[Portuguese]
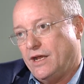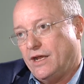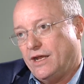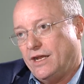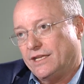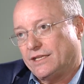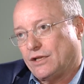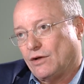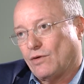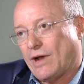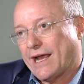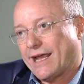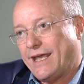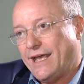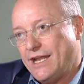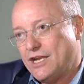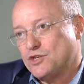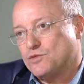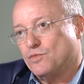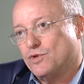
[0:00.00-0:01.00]
Então,
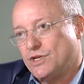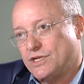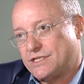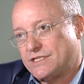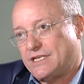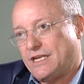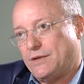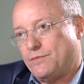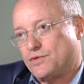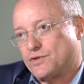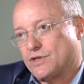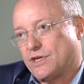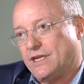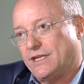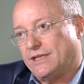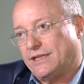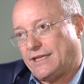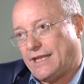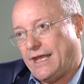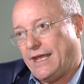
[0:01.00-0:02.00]
aqueles municípios que
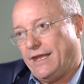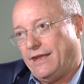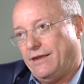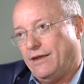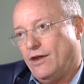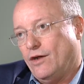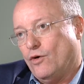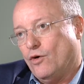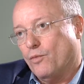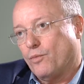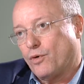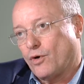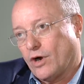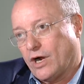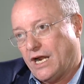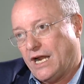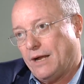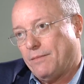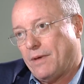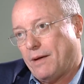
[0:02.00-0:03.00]
têm o
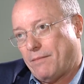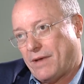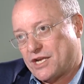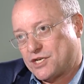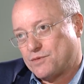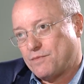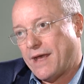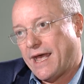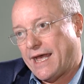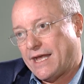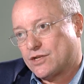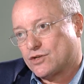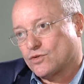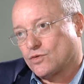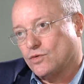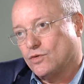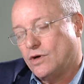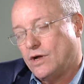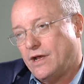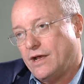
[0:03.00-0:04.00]
programa Mais
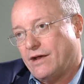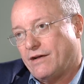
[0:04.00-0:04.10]
Médico,